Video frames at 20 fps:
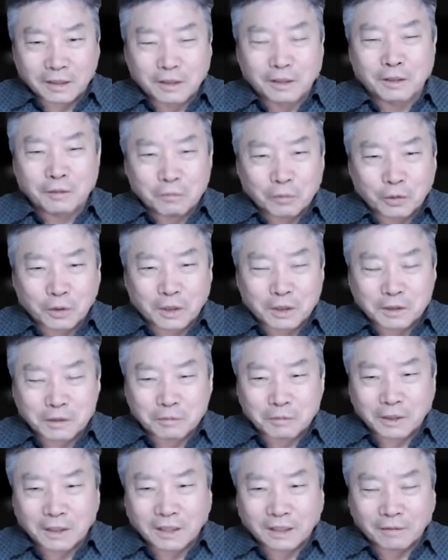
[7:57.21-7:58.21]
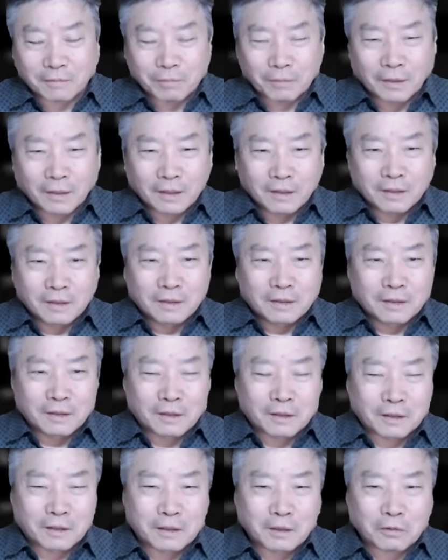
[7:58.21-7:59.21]
그걸 모르겠습니까?
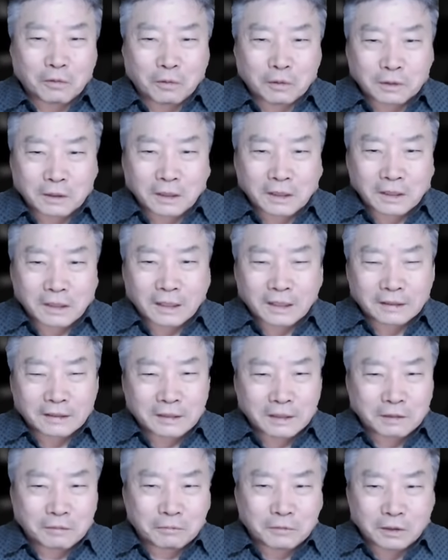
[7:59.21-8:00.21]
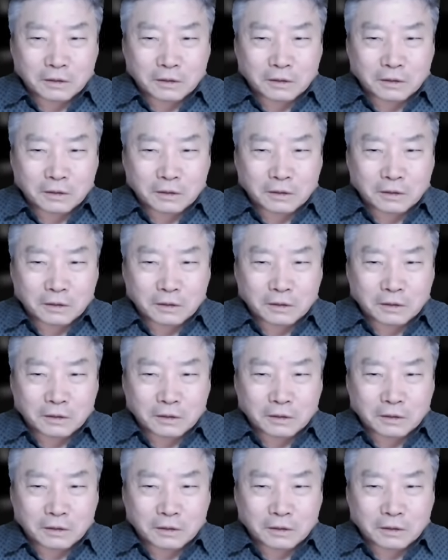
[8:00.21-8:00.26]
예, 그리고 어쨌거나 지금